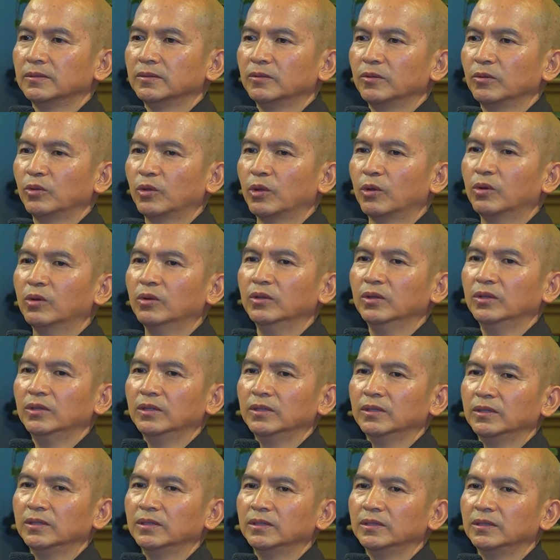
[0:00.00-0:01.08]
tôi
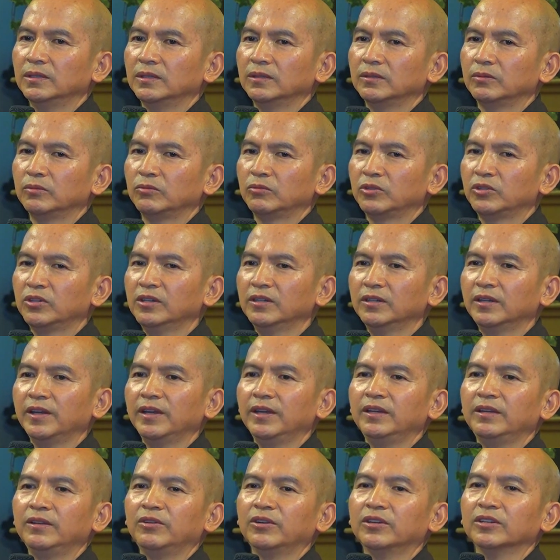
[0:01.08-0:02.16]
trước khi
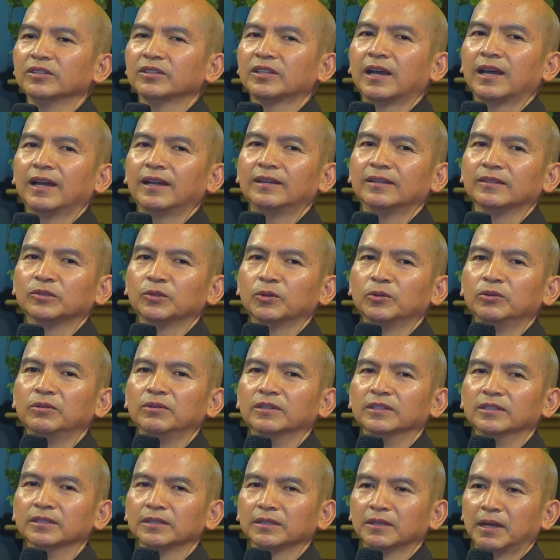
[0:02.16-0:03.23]
rửa tay là tôi
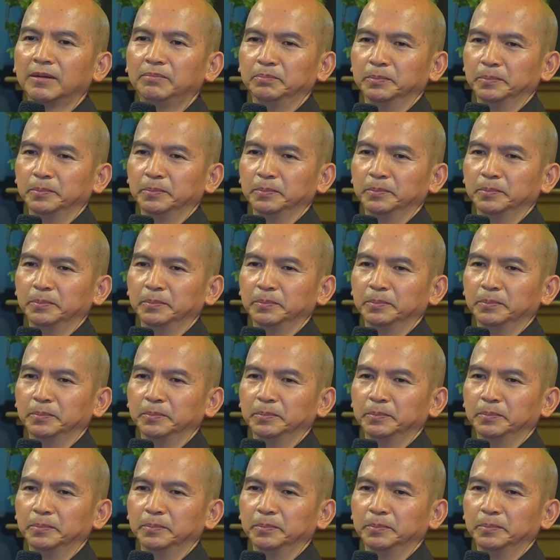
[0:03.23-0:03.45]
rửa tâm.